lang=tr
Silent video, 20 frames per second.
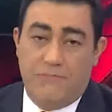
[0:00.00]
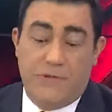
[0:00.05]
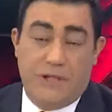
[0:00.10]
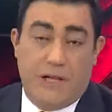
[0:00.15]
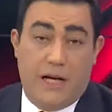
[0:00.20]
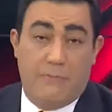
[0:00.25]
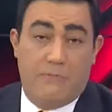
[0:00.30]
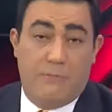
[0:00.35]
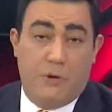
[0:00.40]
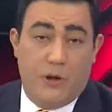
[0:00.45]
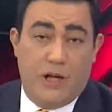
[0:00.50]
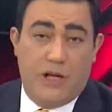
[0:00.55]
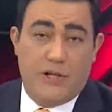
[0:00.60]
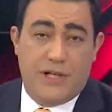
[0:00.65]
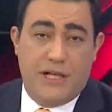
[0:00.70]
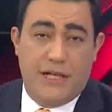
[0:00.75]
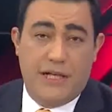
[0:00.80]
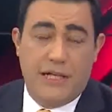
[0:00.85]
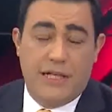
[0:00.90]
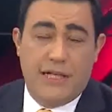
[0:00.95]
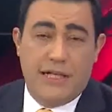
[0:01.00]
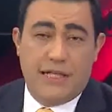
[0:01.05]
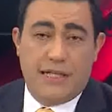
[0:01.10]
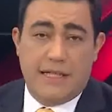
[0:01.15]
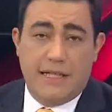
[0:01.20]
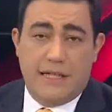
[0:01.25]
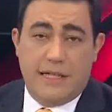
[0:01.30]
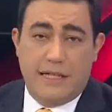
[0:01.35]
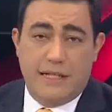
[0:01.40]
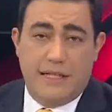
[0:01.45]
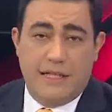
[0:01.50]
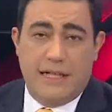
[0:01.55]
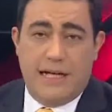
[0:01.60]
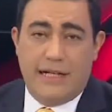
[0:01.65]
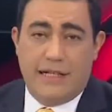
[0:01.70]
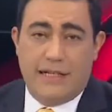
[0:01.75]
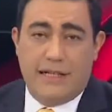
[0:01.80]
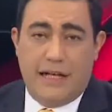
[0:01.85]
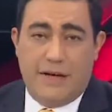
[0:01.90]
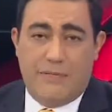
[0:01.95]
Trump böylece sınırın
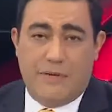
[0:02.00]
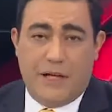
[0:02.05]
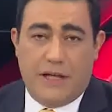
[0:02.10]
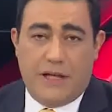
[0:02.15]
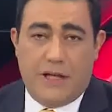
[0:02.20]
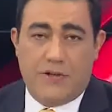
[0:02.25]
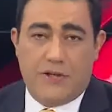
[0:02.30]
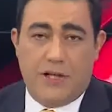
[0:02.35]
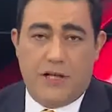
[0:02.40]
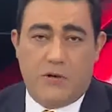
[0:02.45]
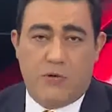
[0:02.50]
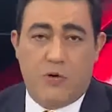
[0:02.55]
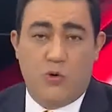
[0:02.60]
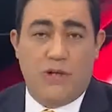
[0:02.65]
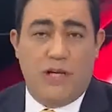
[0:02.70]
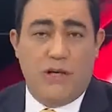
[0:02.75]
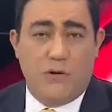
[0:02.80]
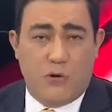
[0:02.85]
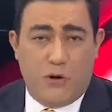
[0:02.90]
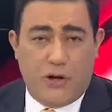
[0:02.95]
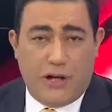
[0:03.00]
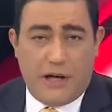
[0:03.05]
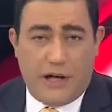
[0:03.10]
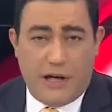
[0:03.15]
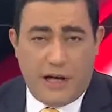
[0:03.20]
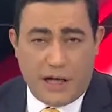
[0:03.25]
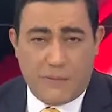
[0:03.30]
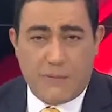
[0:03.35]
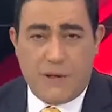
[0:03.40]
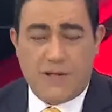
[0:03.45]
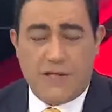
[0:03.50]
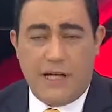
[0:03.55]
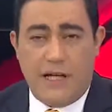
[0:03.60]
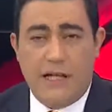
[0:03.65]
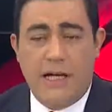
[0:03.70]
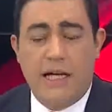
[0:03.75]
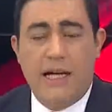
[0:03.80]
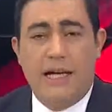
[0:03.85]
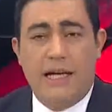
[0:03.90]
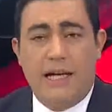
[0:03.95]
diğer tarafına geçerek Kuzey Kore'ye ayak
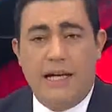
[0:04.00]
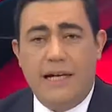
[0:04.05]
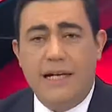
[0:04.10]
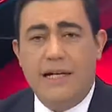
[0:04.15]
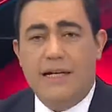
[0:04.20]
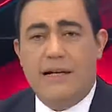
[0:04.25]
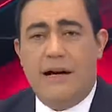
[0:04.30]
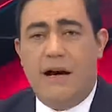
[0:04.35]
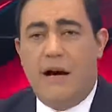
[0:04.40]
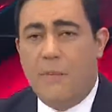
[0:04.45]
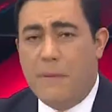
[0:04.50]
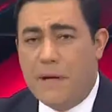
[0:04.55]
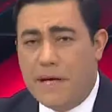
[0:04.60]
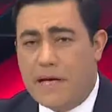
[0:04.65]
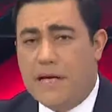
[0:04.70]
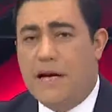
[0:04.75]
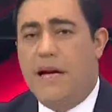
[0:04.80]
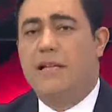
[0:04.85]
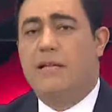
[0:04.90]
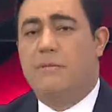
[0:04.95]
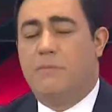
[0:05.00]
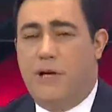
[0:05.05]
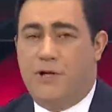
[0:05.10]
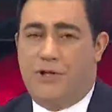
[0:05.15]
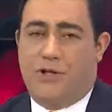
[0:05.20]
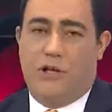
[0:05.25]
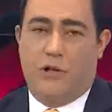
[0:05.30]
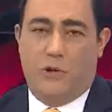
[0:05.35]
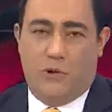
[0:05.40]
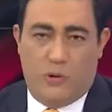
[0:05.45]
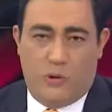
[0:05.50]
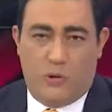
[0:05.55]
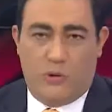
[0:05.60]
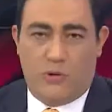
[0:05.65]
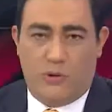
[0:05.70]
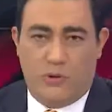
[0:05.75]
basan ilk Amerikan başkanı oldu.